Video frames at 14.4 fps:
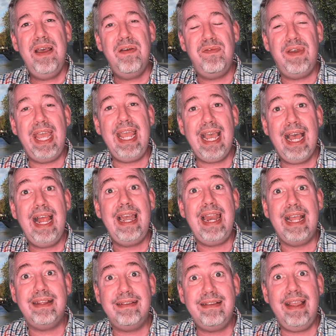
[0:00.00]
vers la
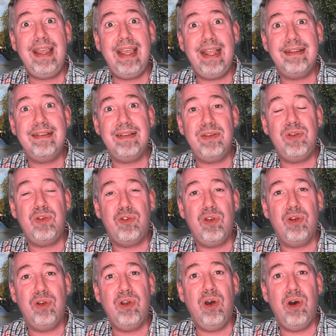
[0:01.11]
tête de ce
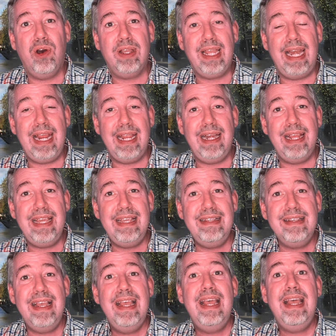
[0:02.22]
corps qu'est l'Église,